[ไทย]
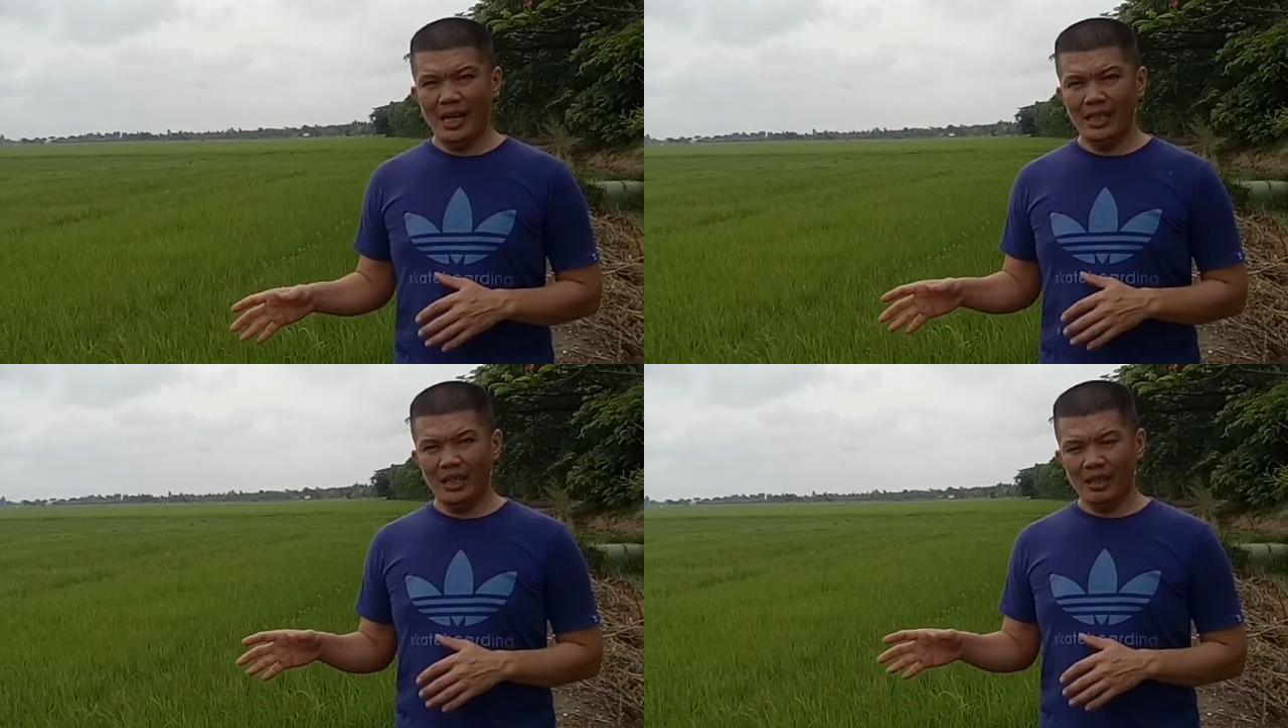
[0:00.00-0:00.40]
ตา
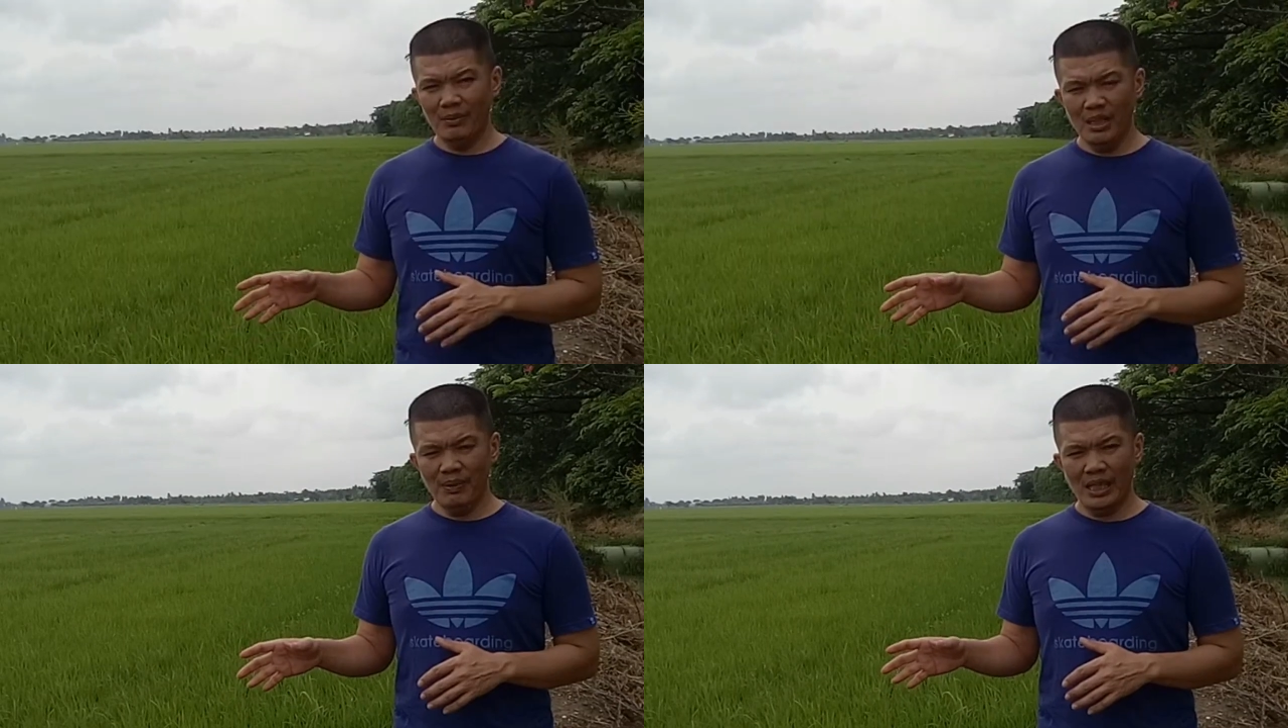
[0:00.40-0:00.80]
ยแล้วก็
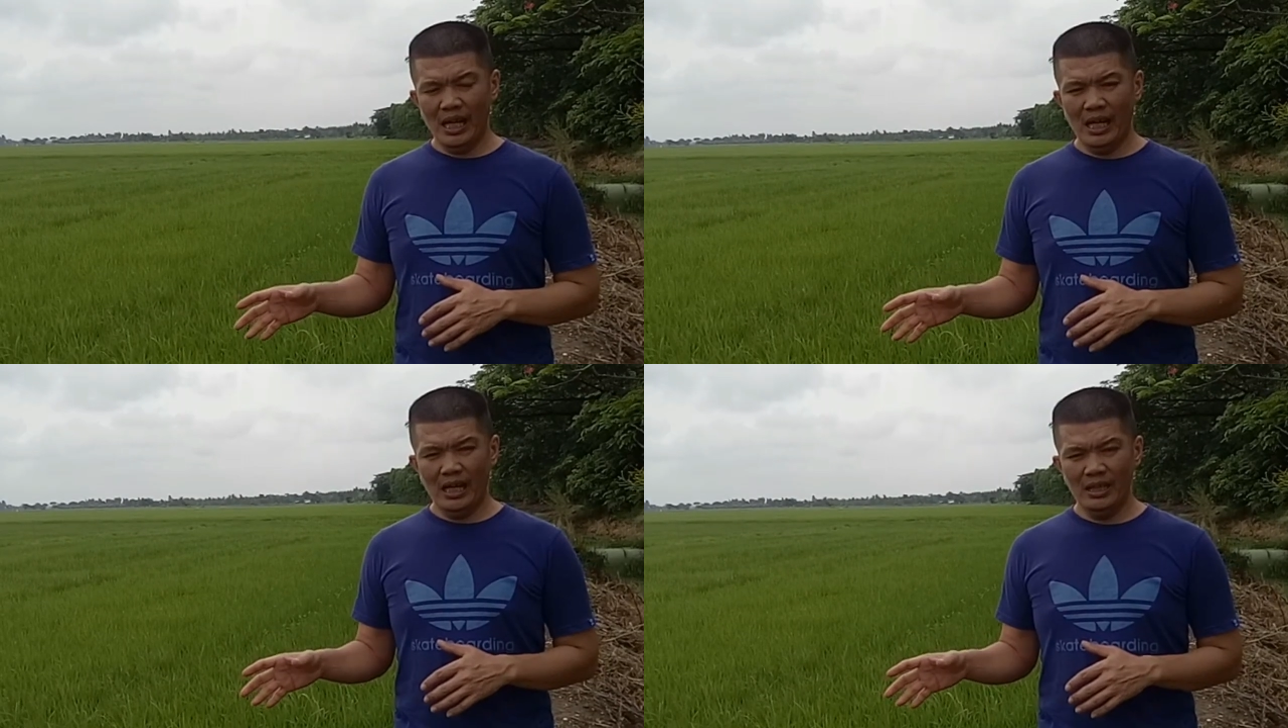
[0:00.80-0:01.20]
มีปัญ
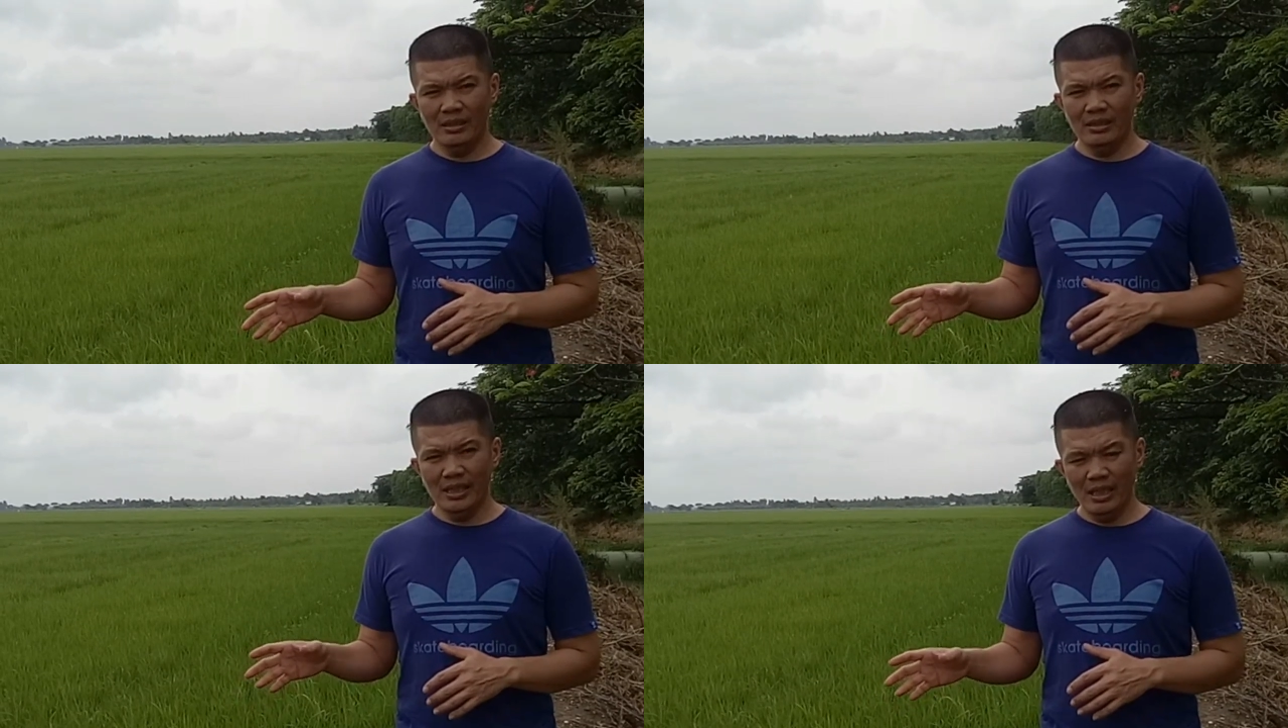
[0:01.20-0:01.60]
หา
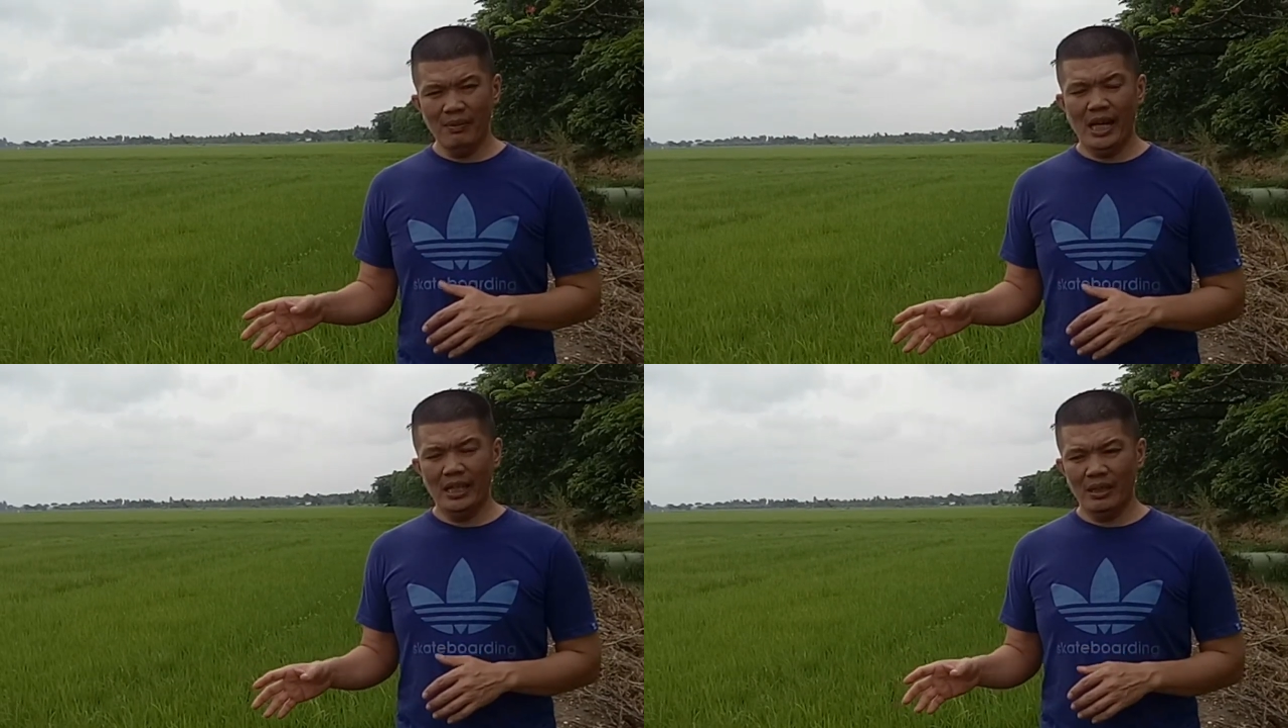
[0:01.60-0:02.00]
เรื่อย
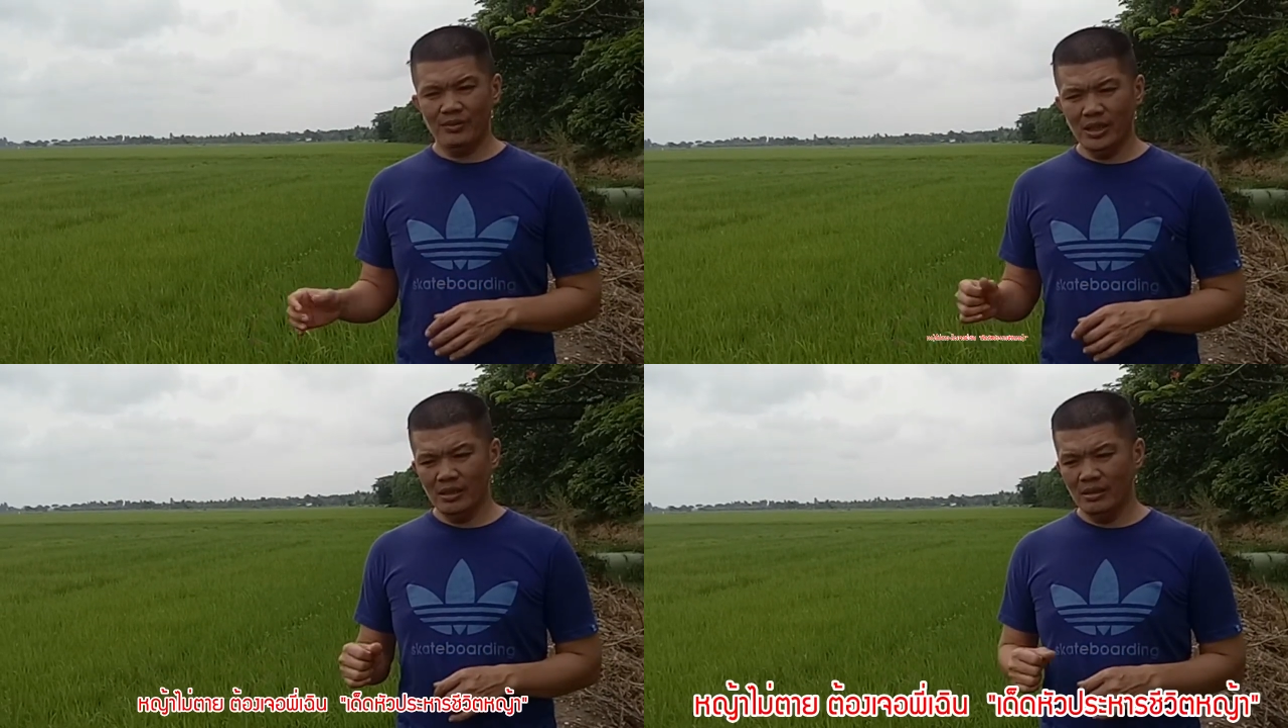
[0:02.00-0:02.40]
มาครับ
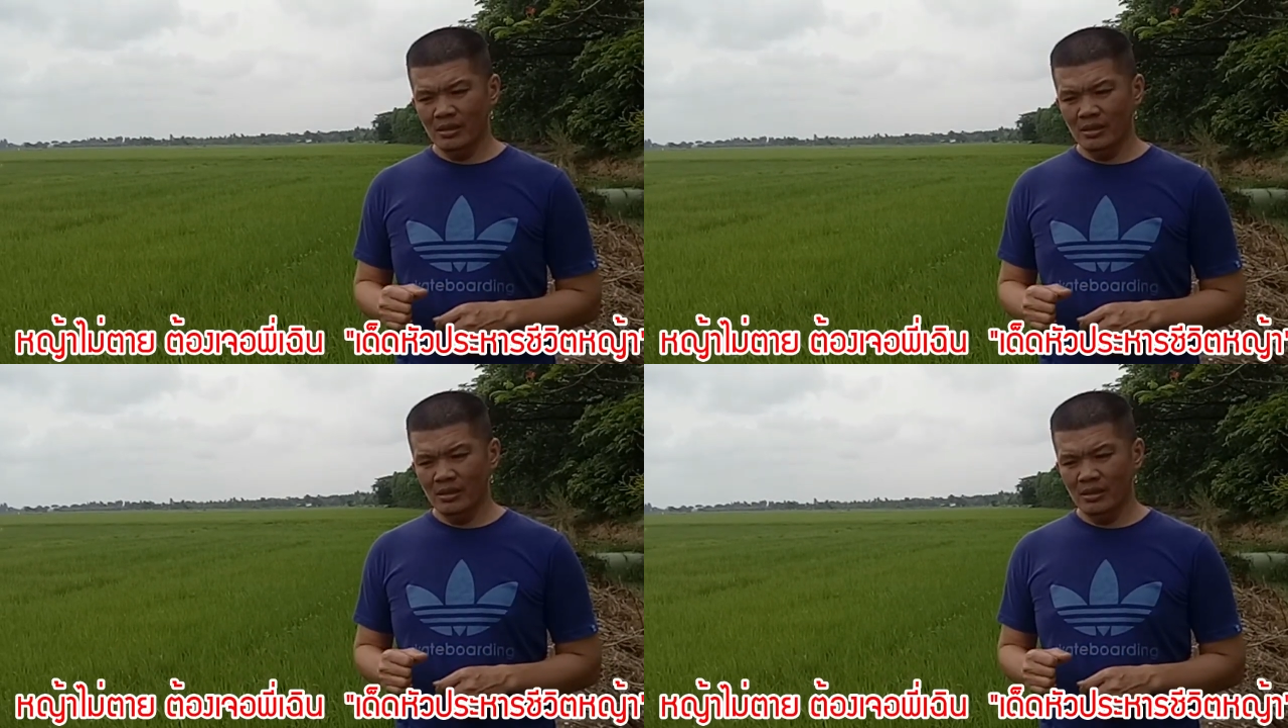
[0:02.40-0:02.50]
ซึ่ง